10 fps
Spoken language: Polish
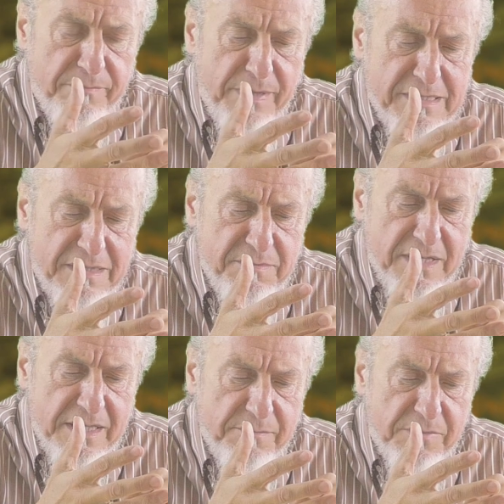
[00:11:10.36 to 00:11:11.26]
pańskim
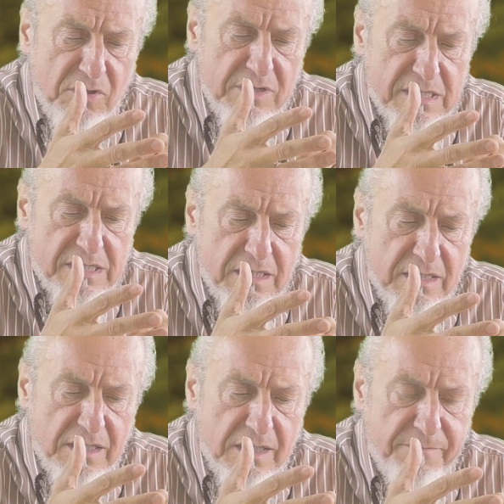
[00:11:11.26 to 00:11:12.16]
zdaniem to jest
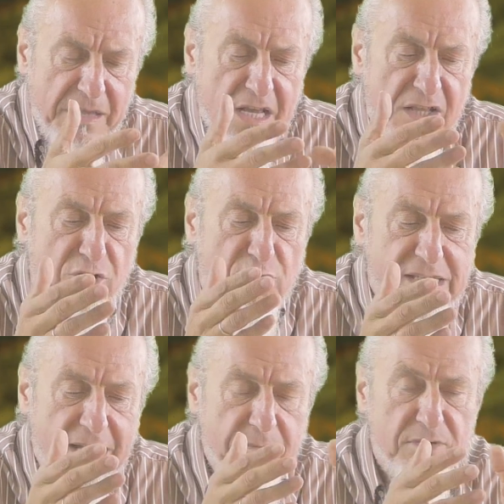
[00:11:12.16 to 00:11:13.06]
to
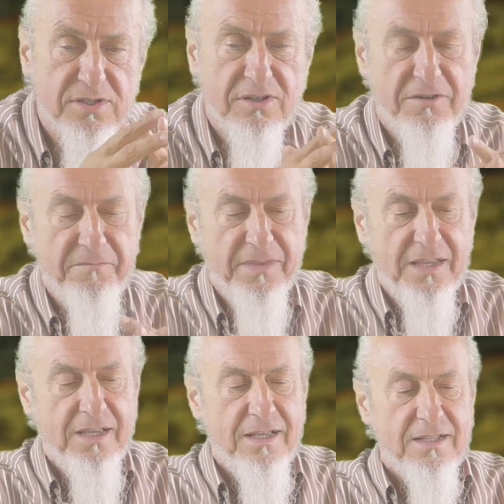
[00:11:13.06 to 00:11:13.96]
samo, co
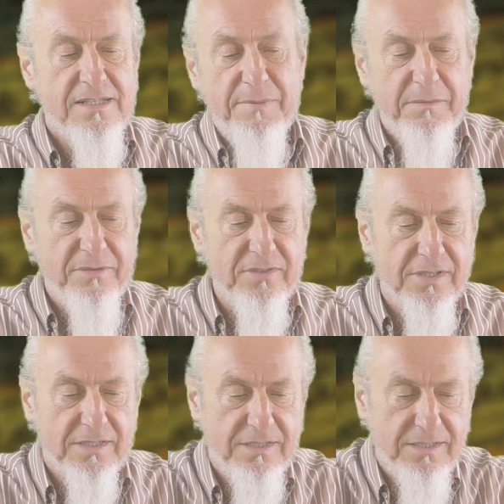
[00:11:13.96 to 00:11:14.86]
Zna pan
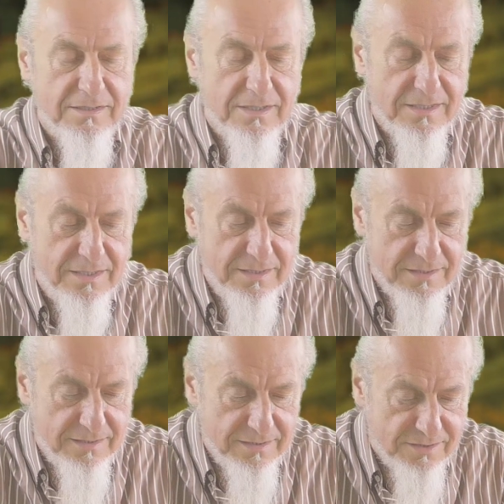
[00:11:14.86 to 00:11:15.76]
pewnie taki, taki
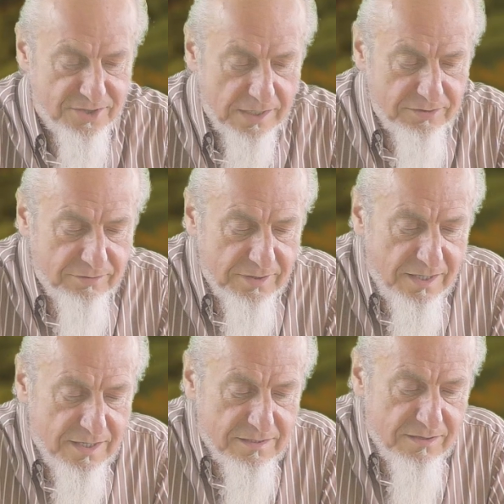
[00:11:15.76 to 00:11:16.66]
żart, który
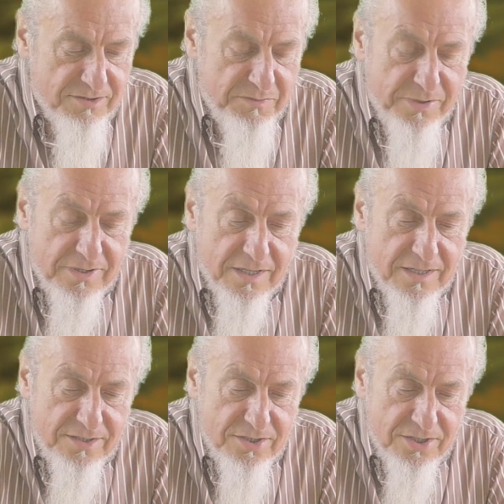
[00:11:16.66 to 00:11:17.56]
teraz krąży po
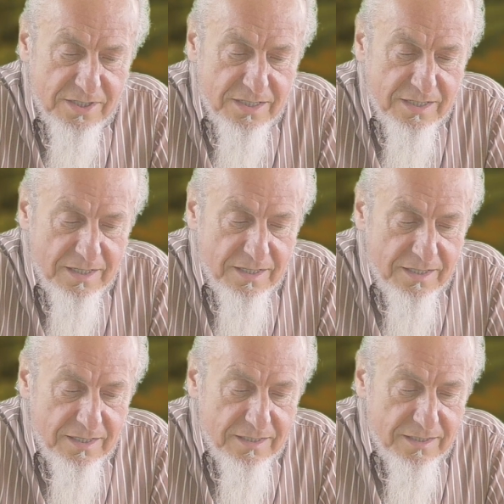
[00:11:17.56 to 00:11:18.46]
internecie, że
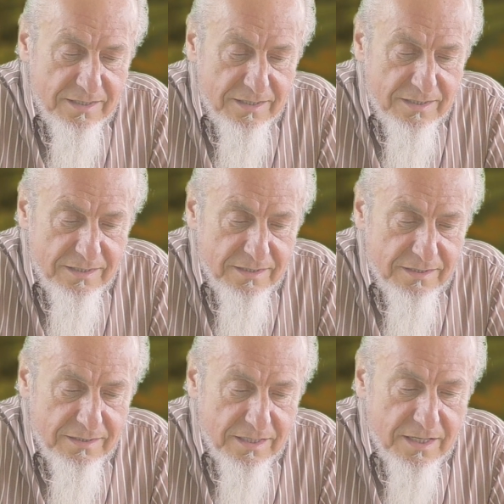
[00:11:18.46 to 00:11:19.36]
E,
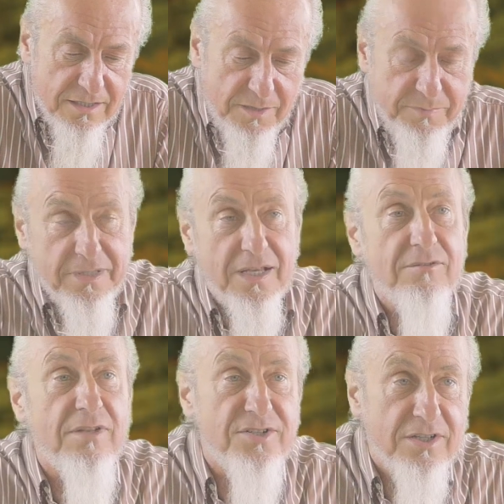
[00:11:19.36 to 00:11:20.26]
lekarza
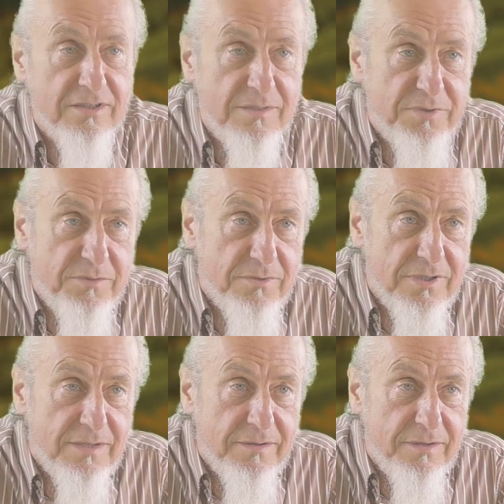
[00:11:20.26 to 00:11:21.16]
pytają, dlaczego nie
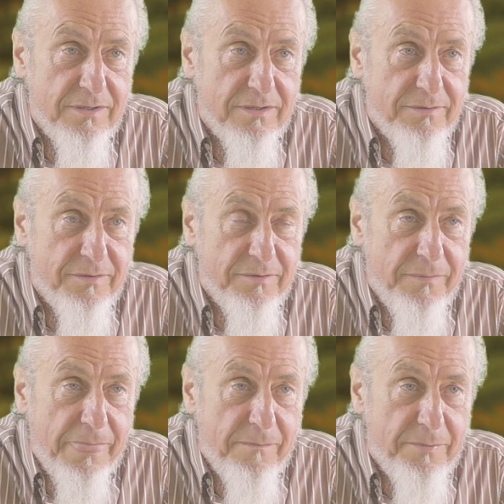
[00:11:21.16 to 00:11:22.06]
przyjmuje
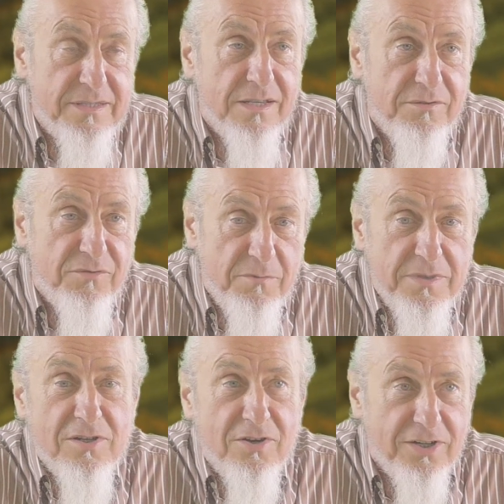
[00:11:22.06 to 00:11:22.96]
e, pacjentów, no
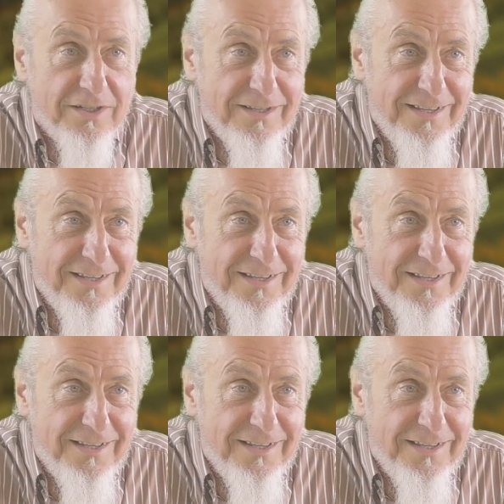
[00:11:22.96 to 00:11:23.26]
bo jest chory.